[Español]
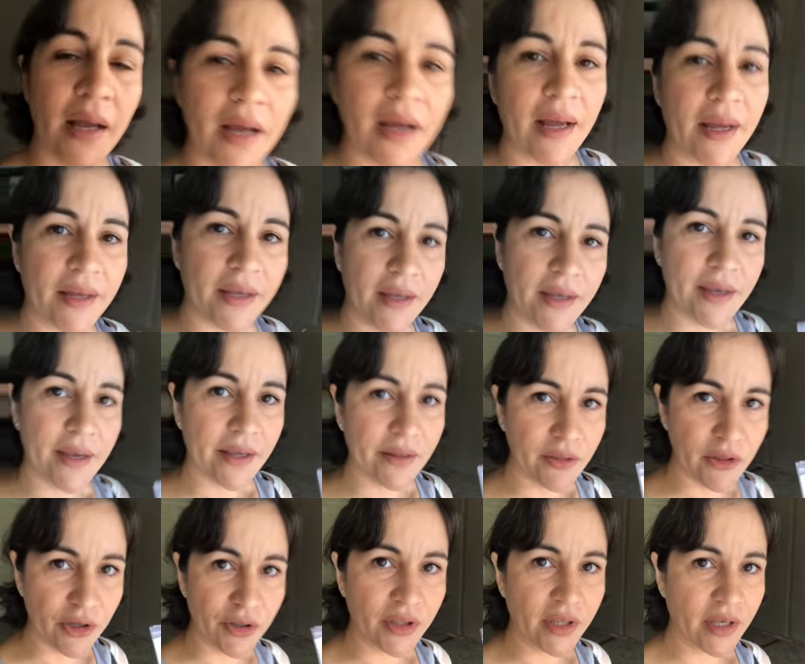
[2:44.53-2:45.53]
Ahí es
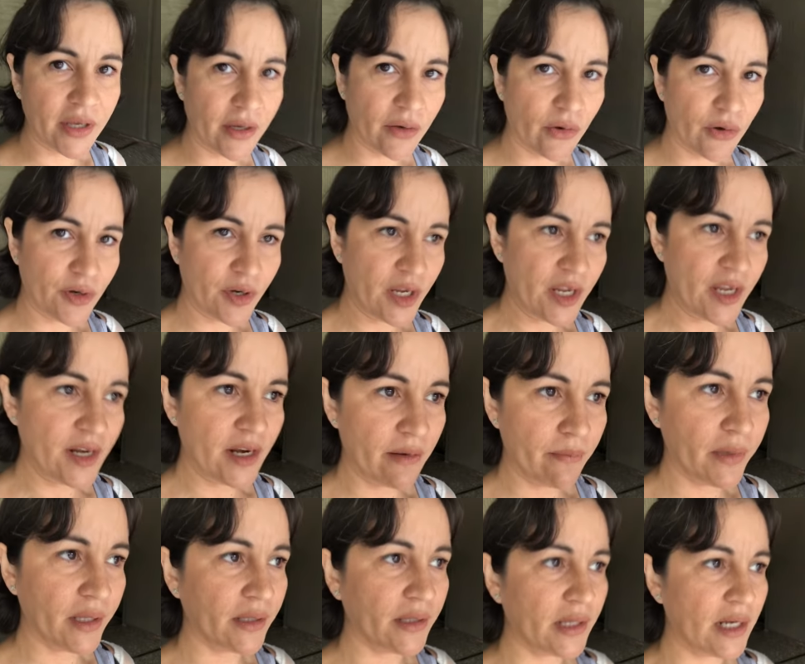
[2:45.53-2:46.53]
donde
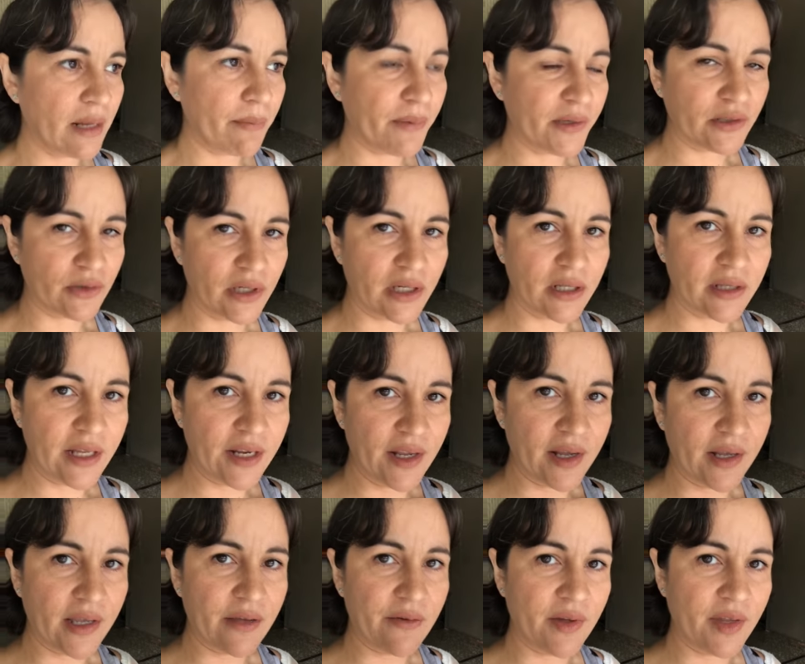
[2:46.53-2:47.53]
originalmente las personas
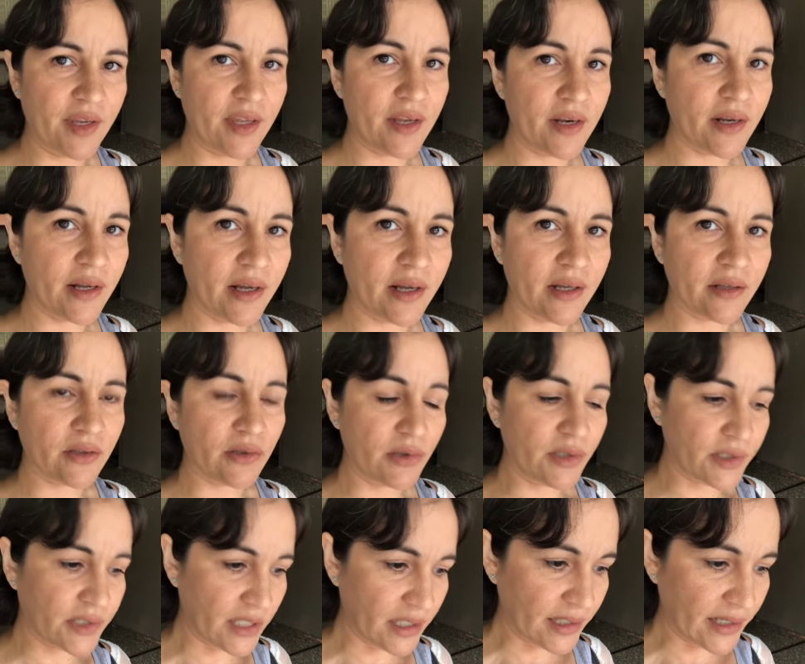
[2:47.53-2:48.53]
tenían que venir a
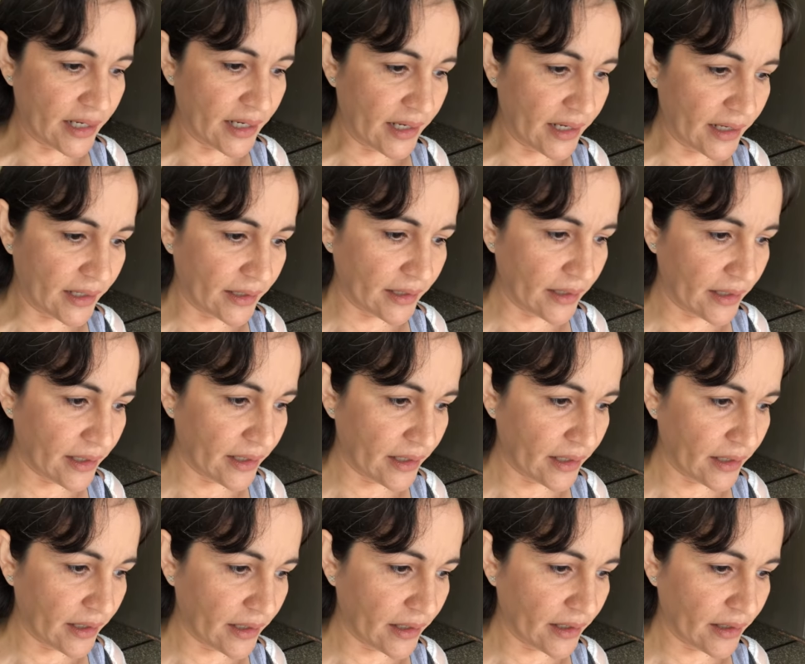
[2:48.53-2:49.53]
solicitar
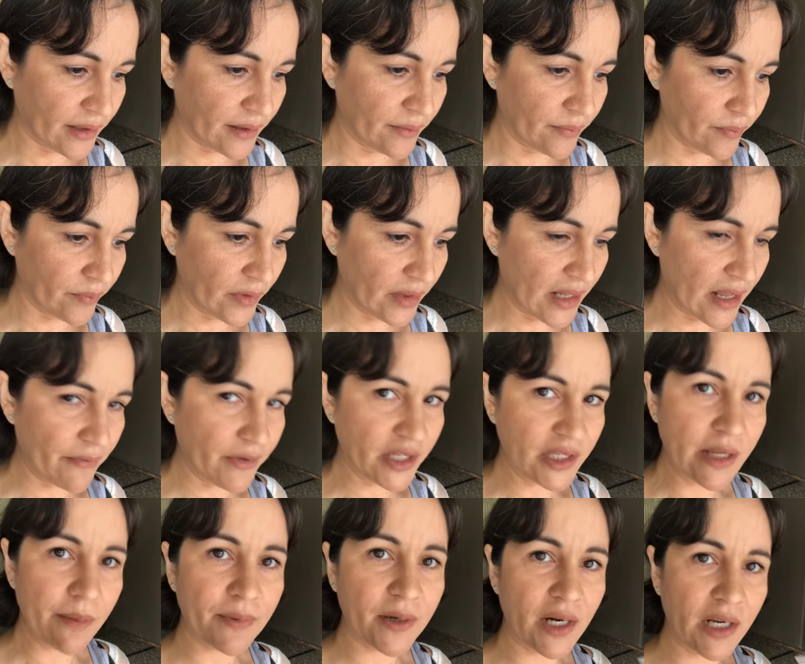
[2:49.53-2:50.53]
eh, la
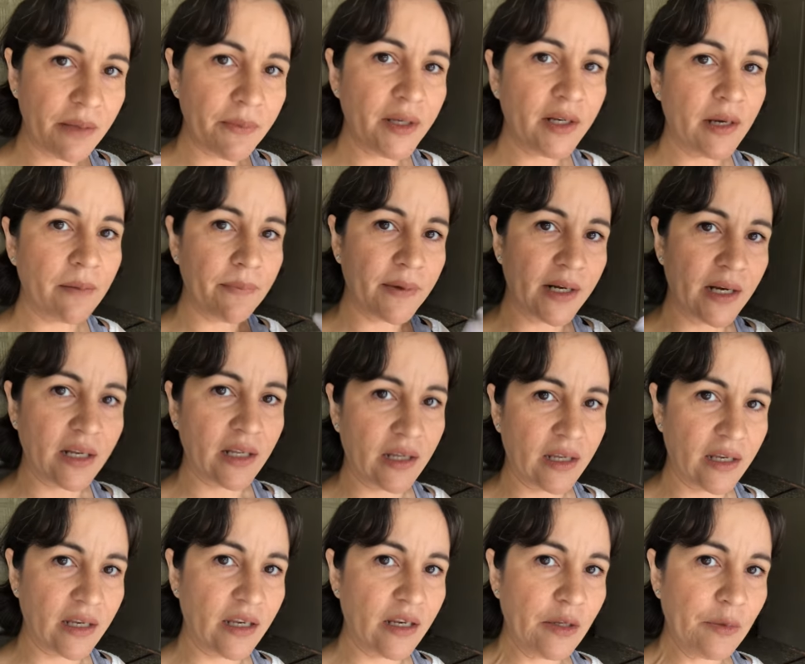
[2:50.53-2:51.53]
vista preliminar para
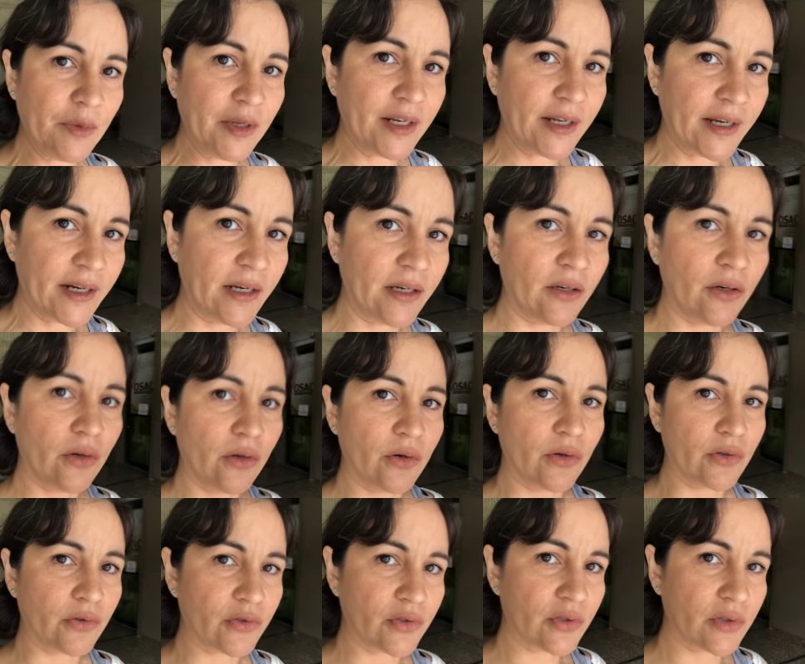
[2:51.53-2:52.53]
que le eliminaran
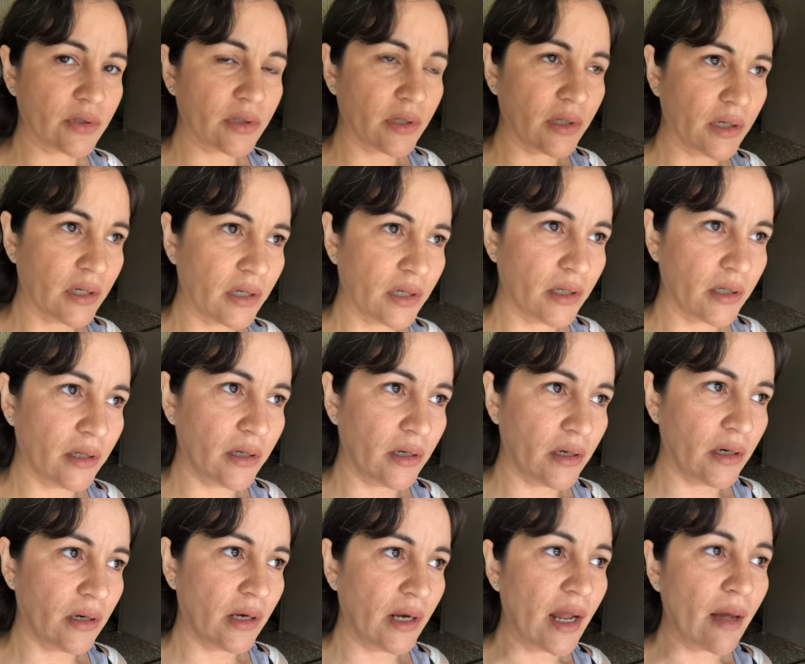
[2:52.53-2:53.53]
los,
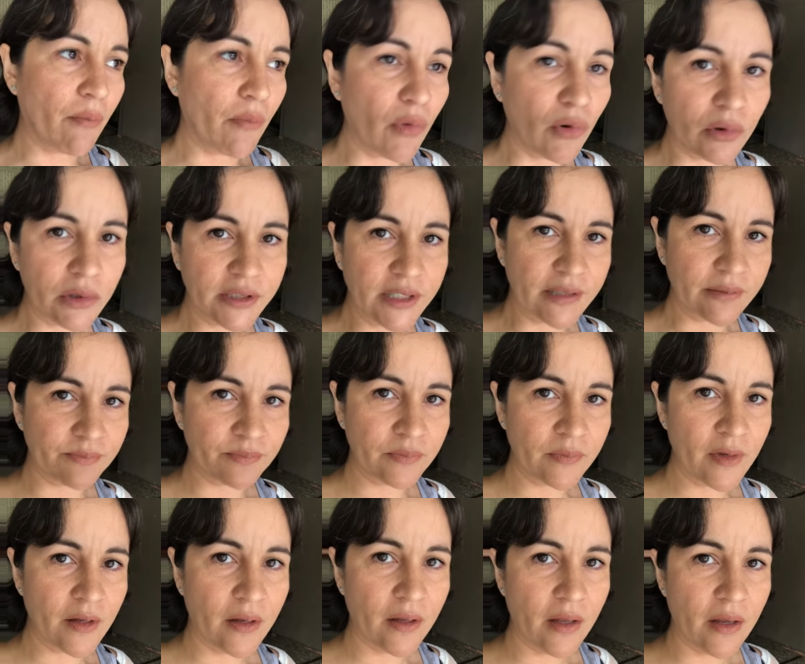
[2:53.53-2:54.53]
las multas
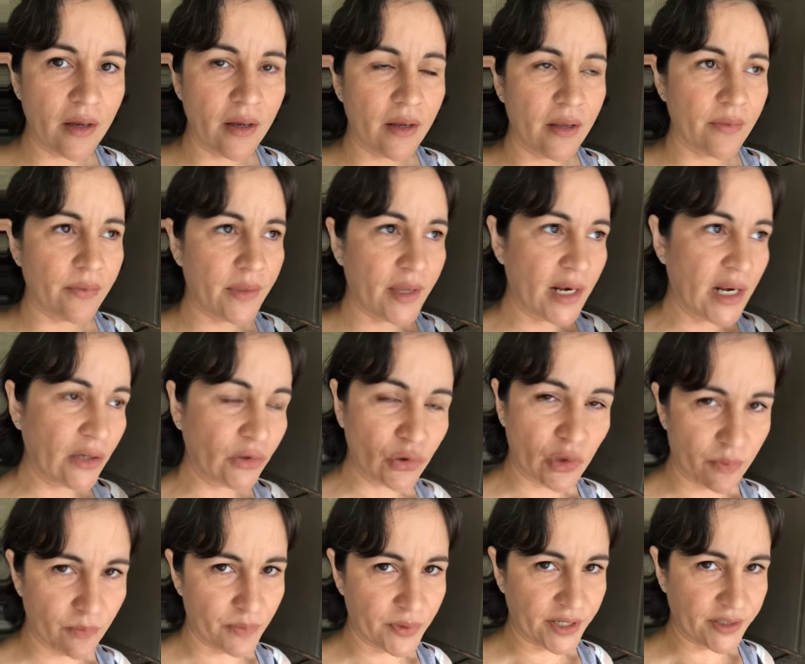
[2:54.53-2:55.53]
del
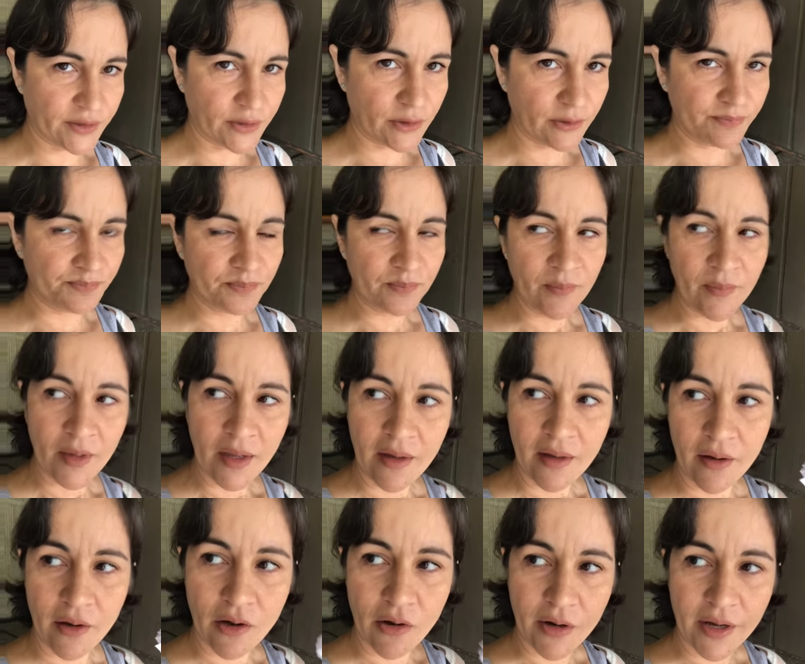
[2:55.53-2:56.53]
autoexpreso.
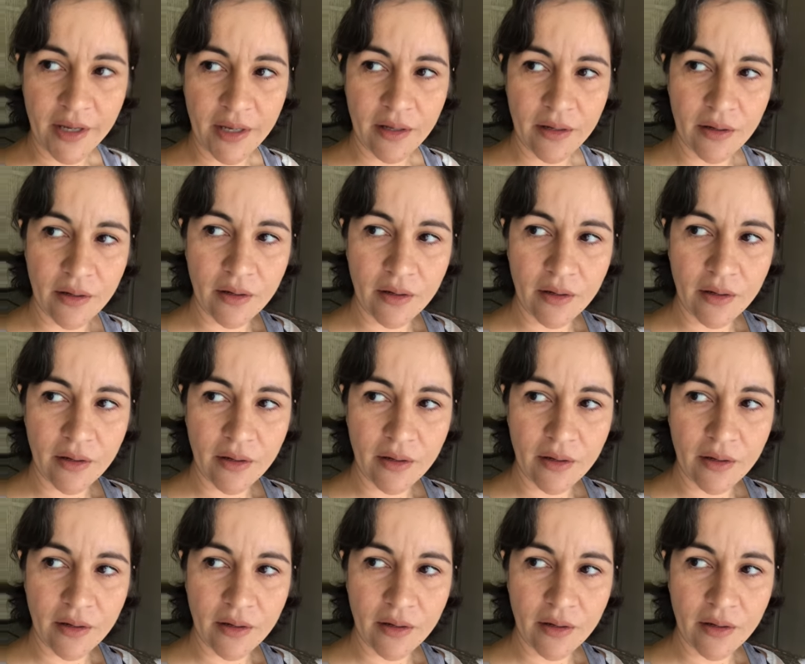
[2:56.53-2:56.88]
Ok.